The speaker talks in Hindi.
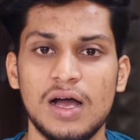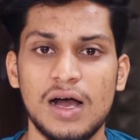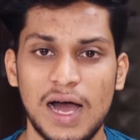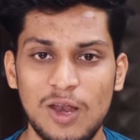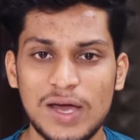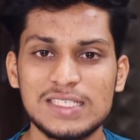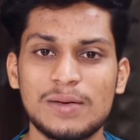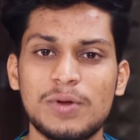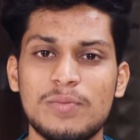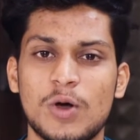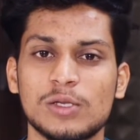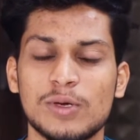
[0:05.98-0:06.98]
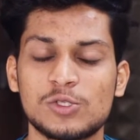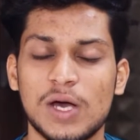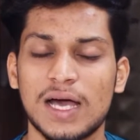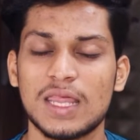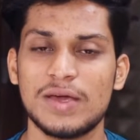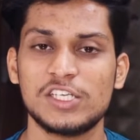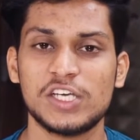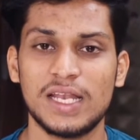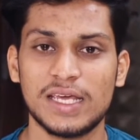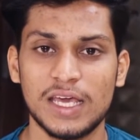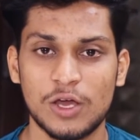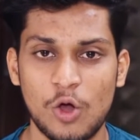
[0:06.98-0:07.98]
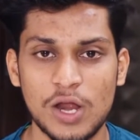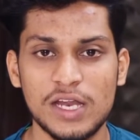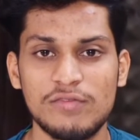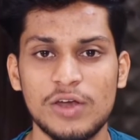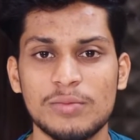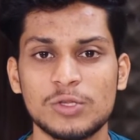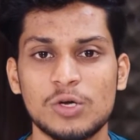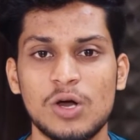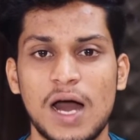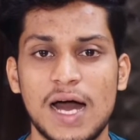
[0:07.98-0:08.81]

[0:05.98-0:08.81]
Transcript: हेलो गाइज आपका बहुत बहुत स्वागत है मेरे चैनल की एक और नई वीडियो में तो